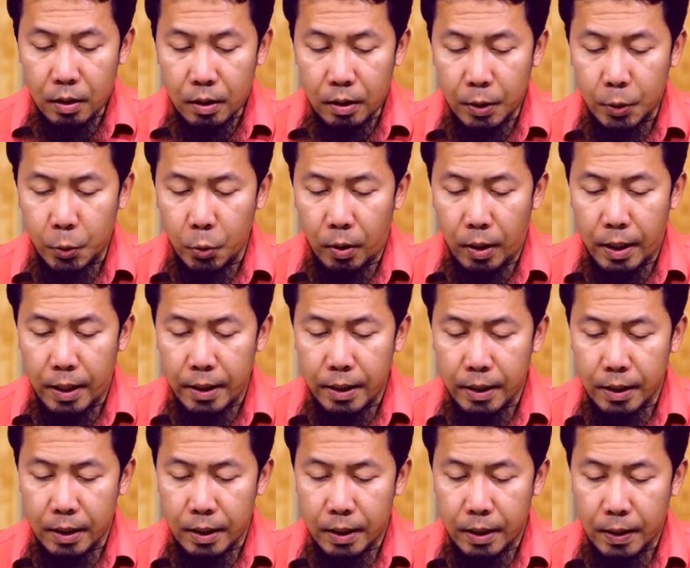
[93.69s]
Ito ay
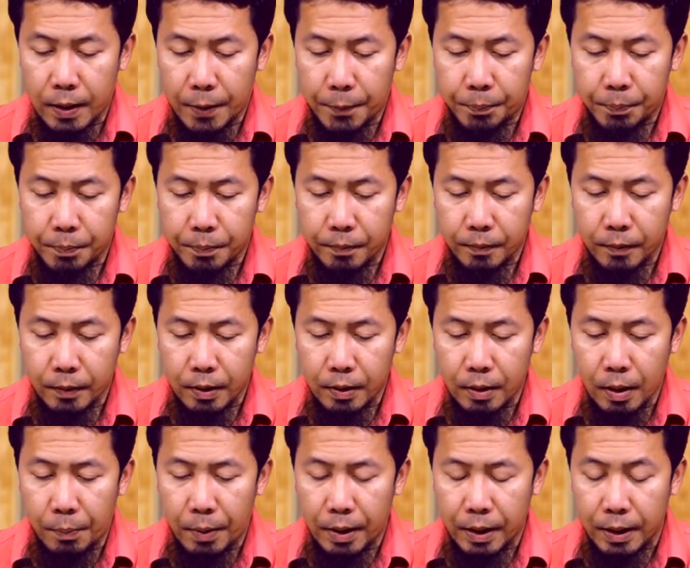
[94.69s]
uh,
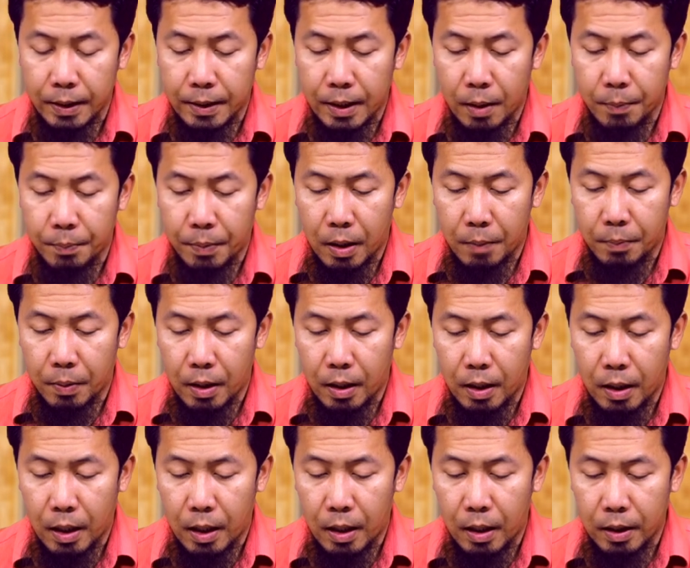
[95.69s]
nabanggit ang
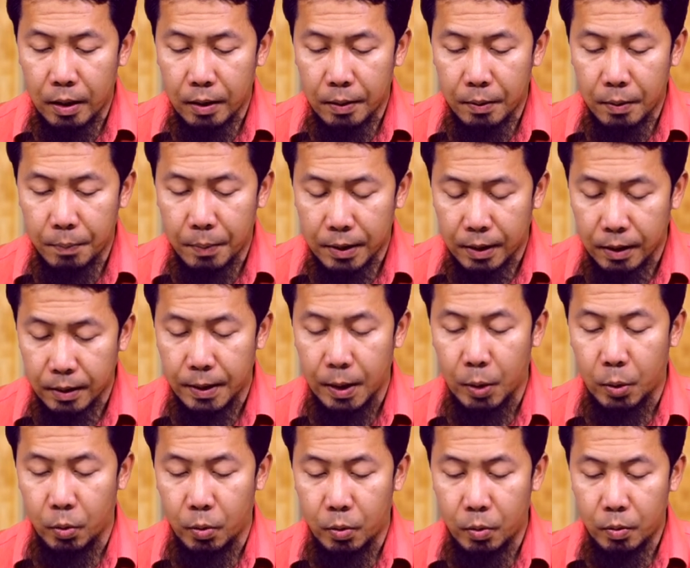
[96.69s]
pagpa ang batas
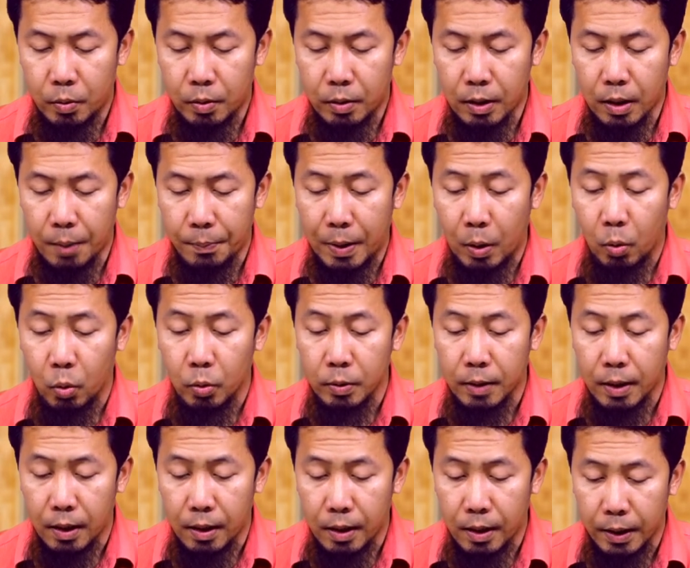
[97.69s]
nito na mayroon
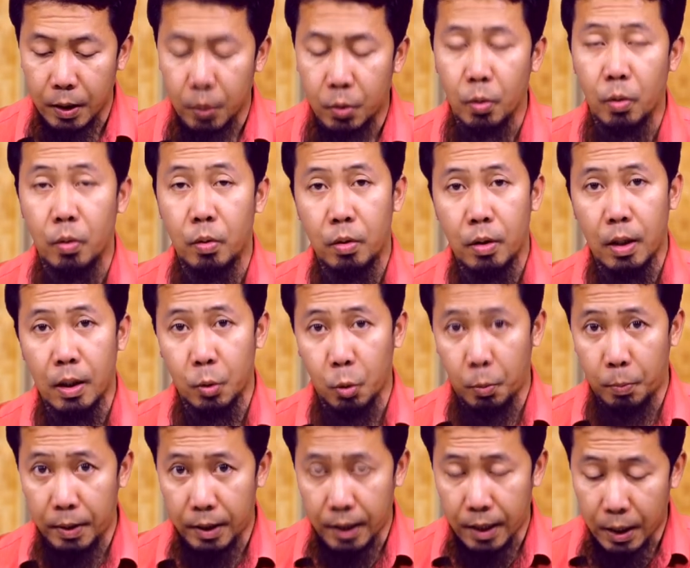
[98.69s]
talaga ito at
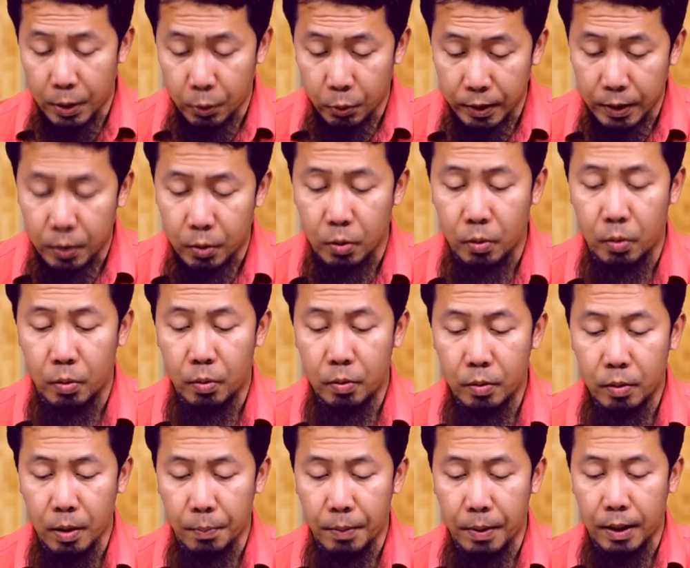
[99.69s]
obligado ito
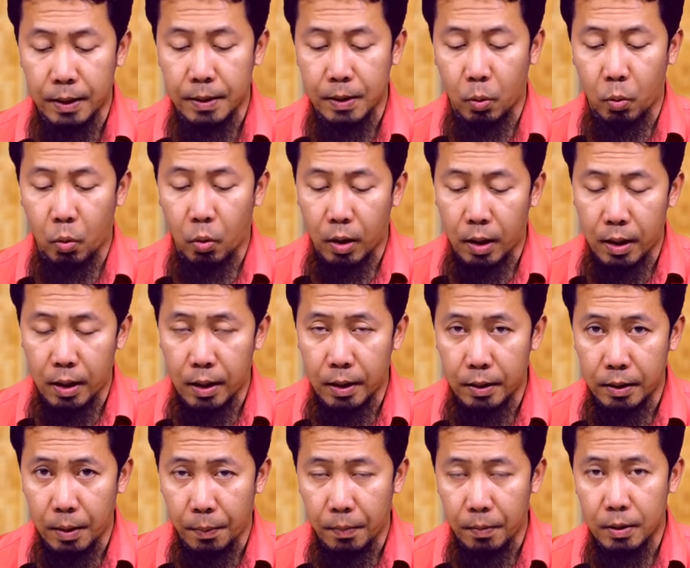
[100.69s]
nabanggit sa
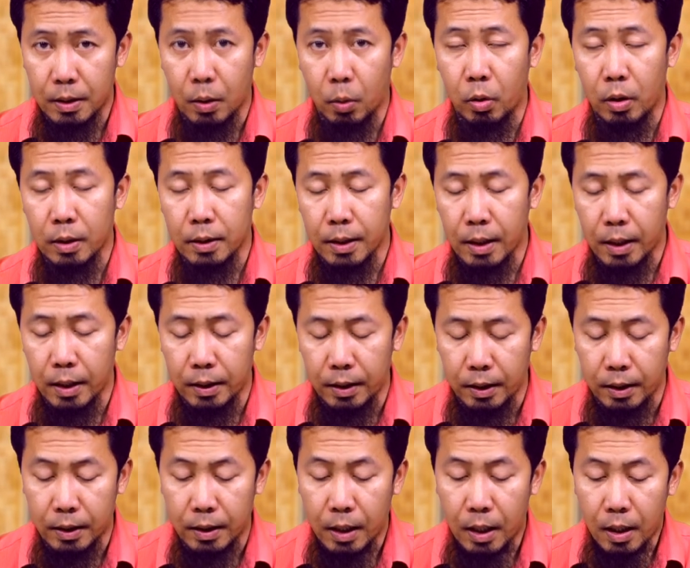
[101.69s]
Quran sa, sa
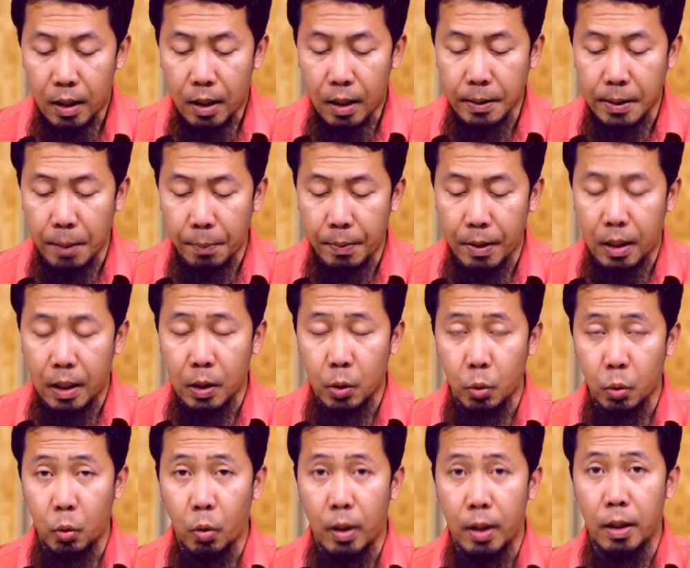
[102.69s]
hadith at
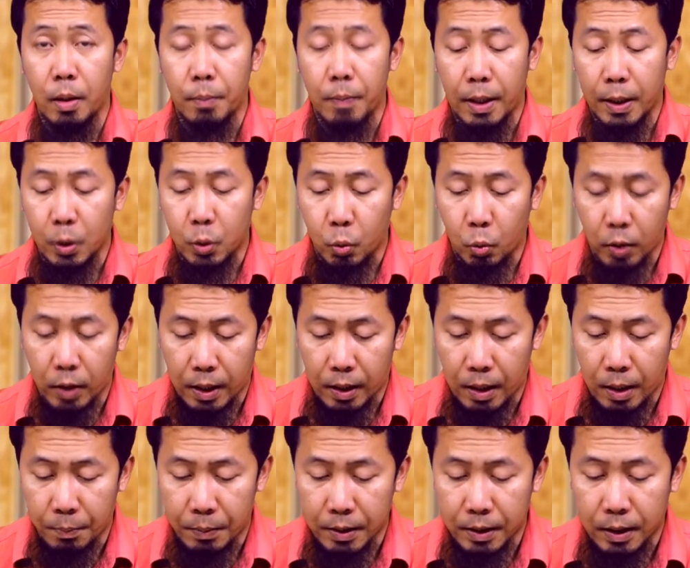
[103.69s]
napagkasunduan ng mga eskular
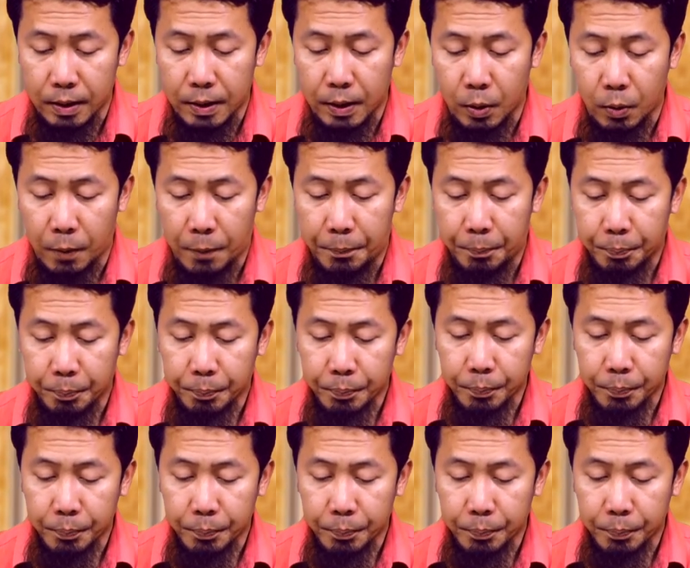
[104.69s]
ang batas nito